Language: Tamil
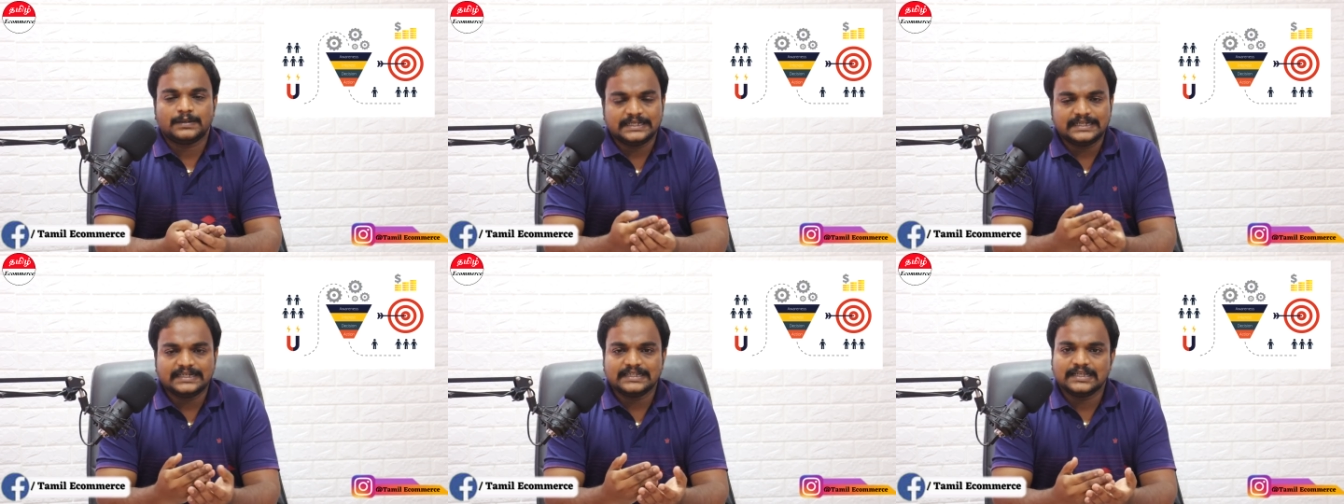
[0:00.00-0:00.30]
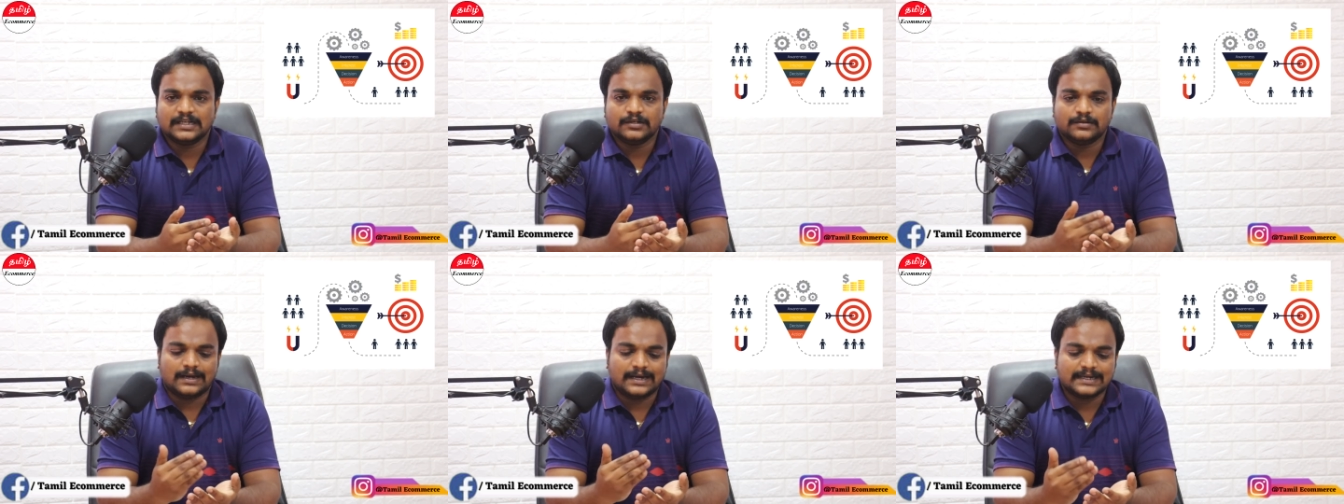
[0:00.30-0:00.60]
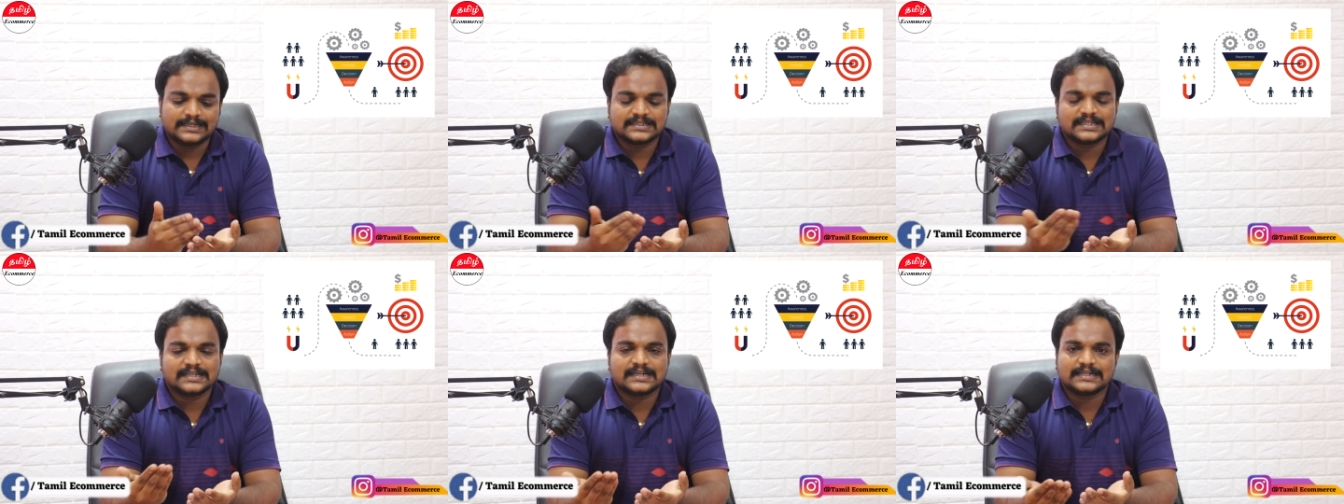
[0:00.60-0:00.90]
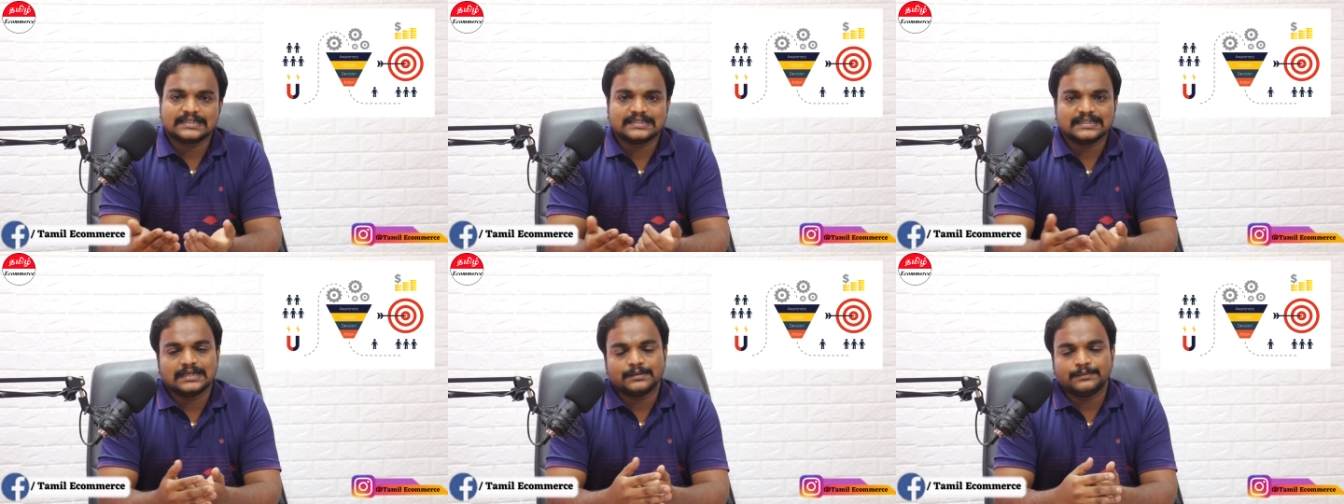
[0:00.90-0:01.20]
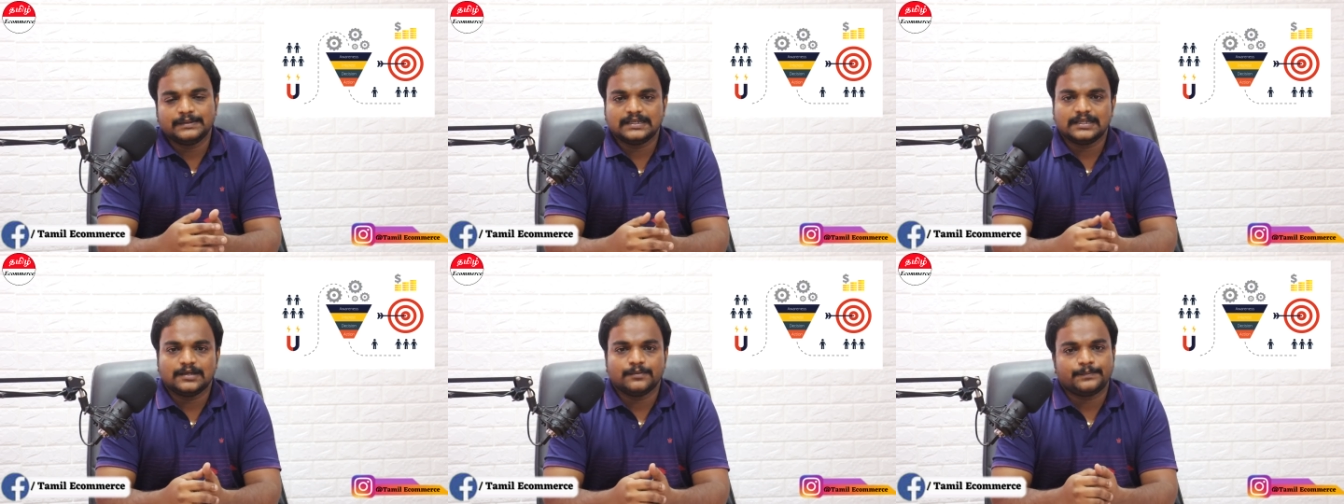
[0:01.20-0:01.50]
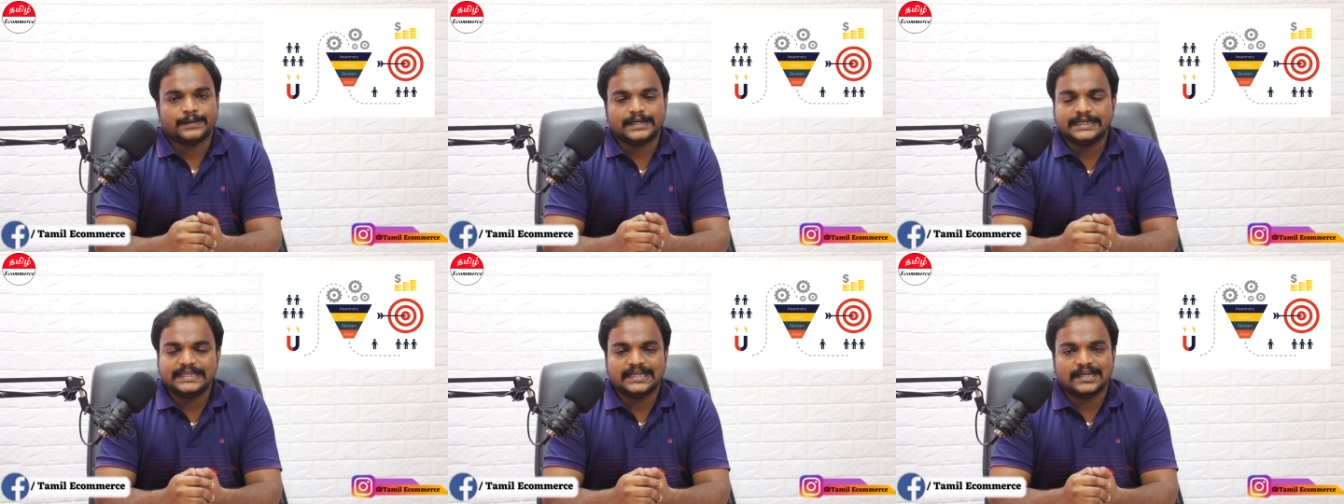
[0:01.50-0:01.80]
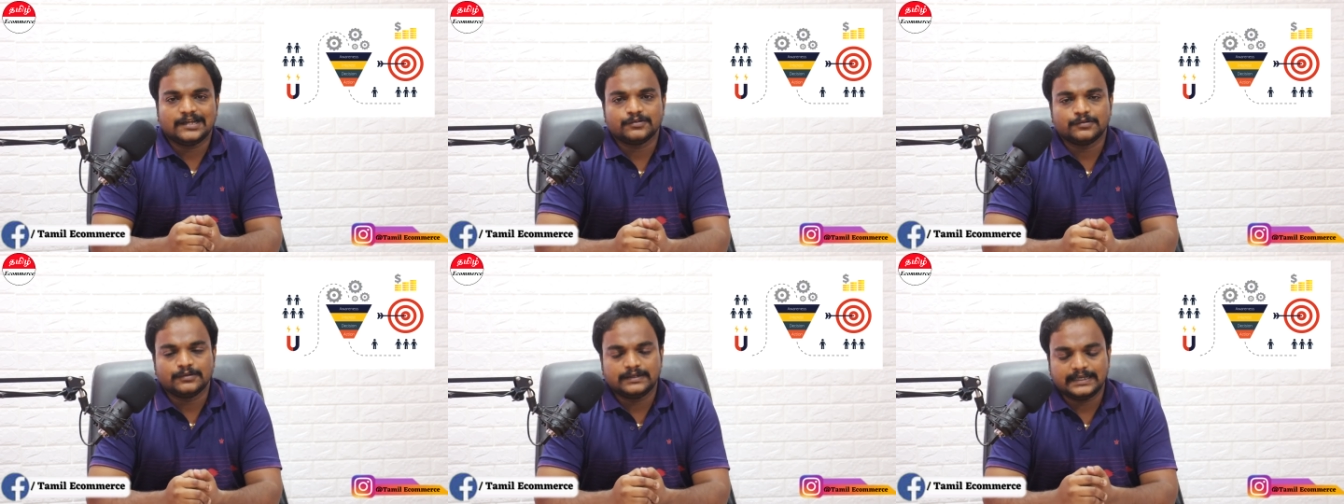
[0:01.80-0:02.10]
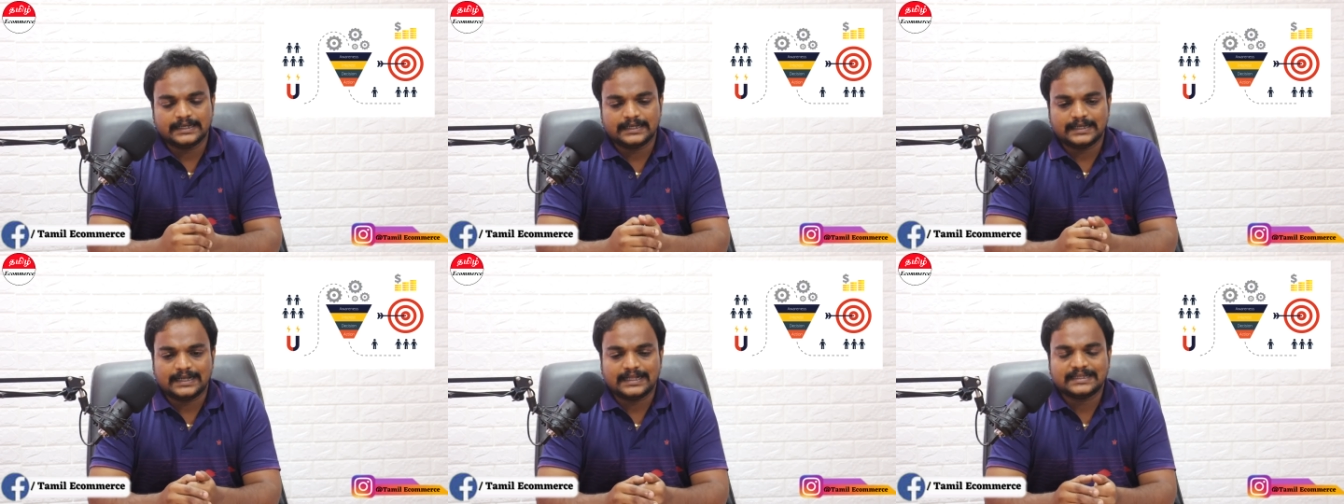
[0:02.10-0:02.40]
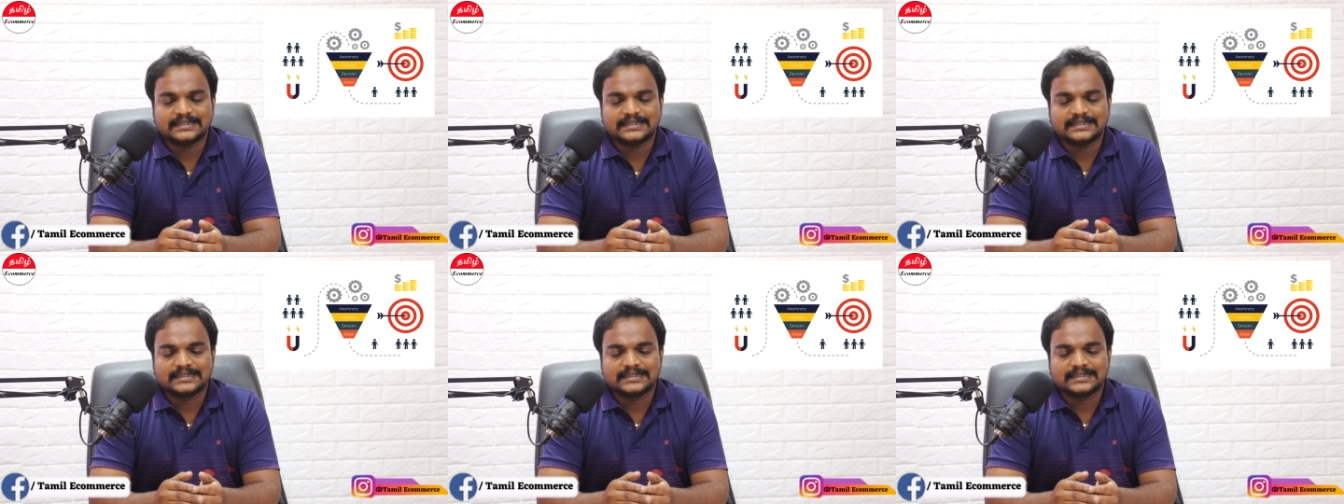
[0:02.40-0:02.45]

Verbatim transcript: பட் இருந்தாலும் அடுத்த கட்டத்துக்கு நம்ம எதாவது பண்ணி ஆகணும் இல்லையா